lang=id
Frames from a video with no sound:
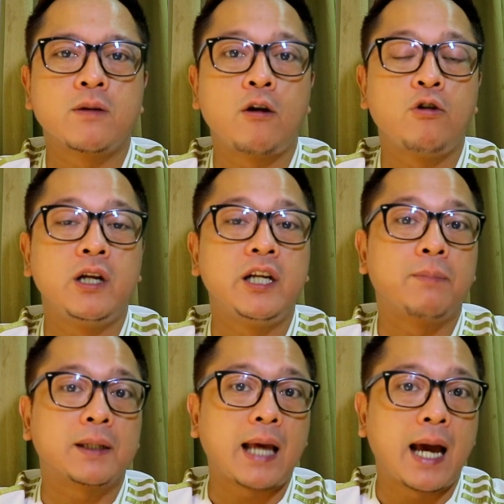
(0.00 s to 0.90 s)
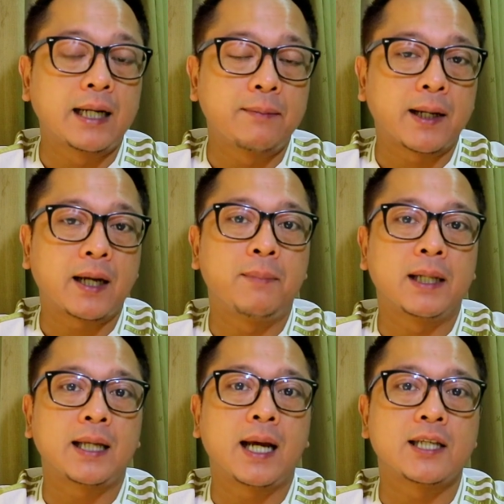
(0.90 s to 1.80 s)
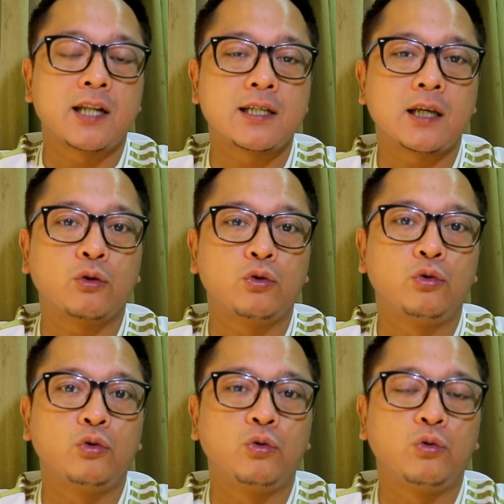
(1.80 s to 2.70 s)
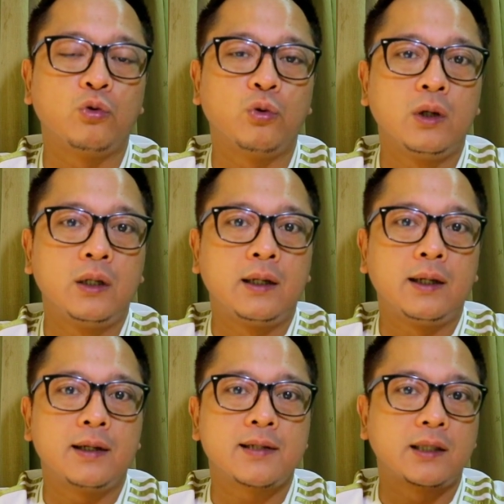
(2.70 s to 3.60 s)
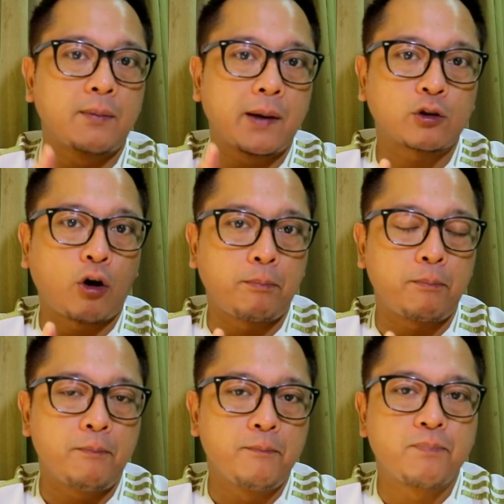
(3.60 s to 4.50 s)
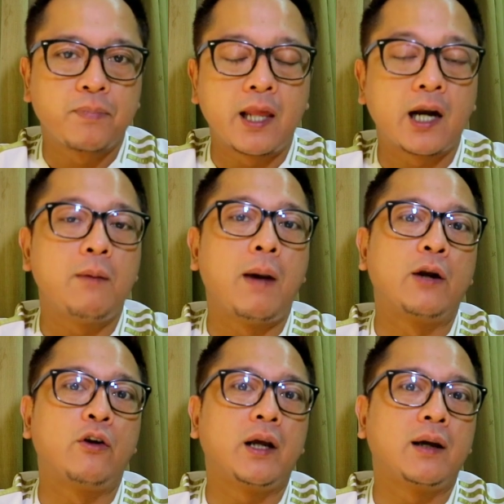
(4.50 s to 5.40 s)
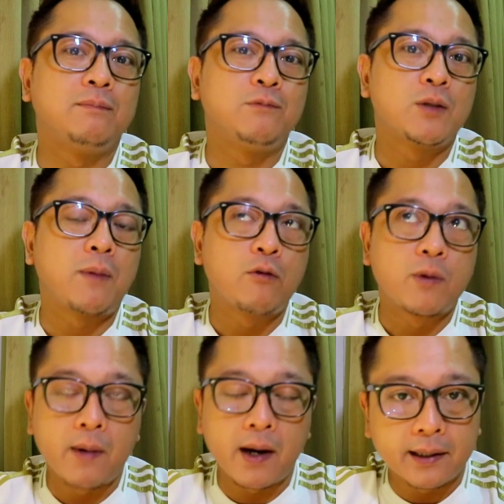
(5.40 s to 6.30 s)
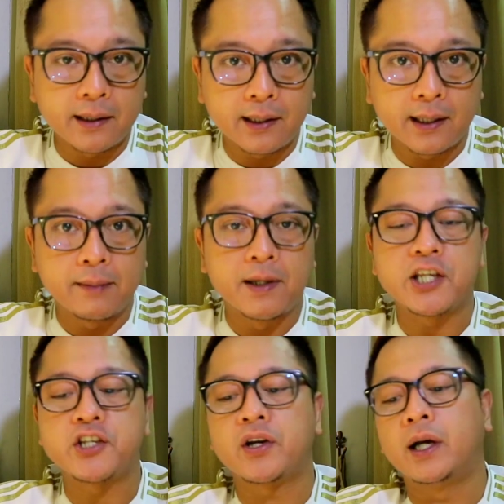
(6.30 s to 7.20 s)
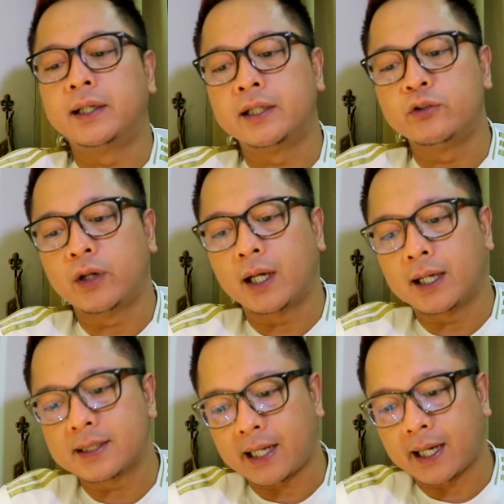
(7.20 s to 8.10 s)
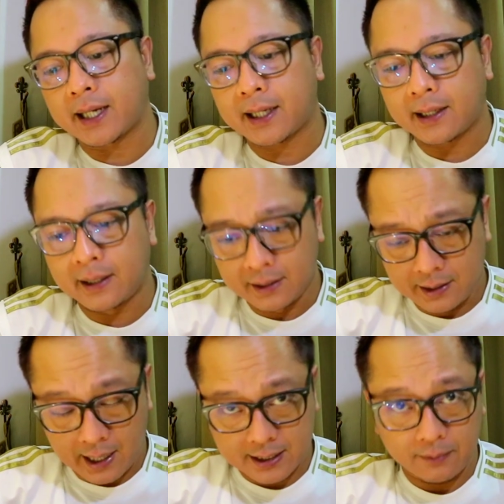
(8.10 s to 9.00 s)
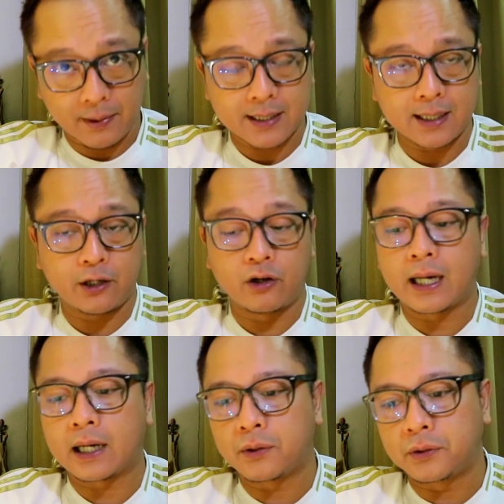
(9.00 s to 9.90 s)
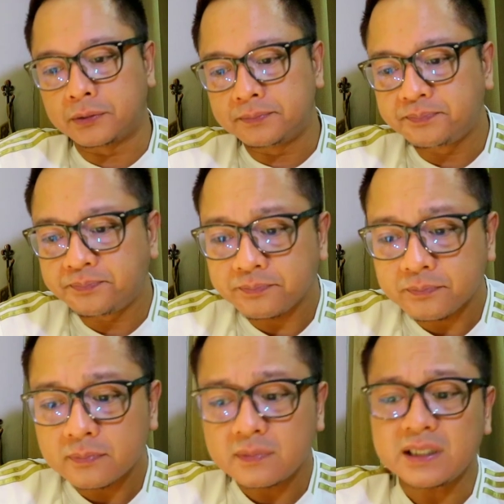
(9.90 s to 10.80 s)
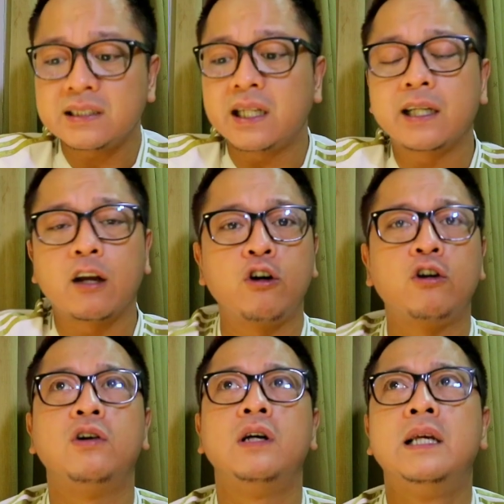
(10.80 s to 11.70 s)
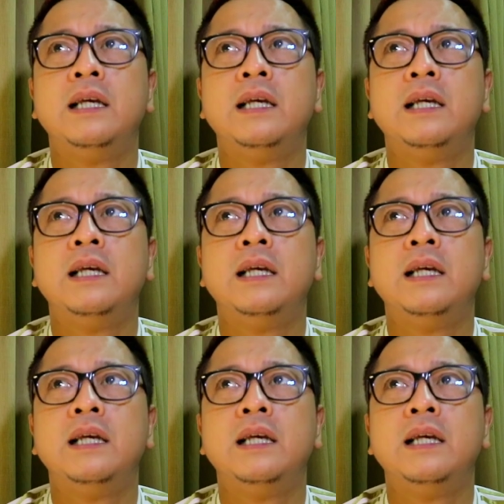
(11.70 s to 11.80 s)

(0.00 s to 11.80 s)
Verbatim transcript: musim lalu lini pertahanan mereka mendatangkan salah satu uh, center back top dari Lebanon yang musim lalu bermain di Liga Malaysia dan juga striker asal Brasil Gion Carlo Jadi kalau